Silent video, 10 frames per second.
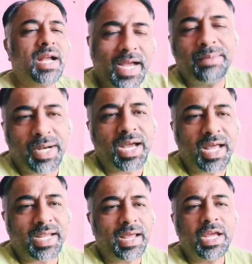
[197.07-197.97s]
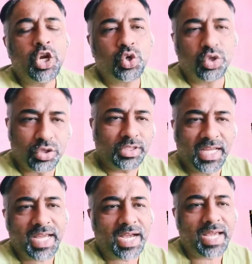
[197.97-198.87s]
कई प्रकार के टूल्स होते
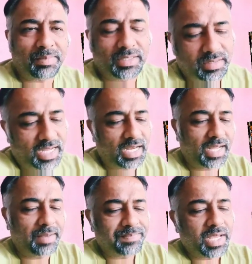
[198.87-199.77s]
हैं आगे अपन देख लेंगे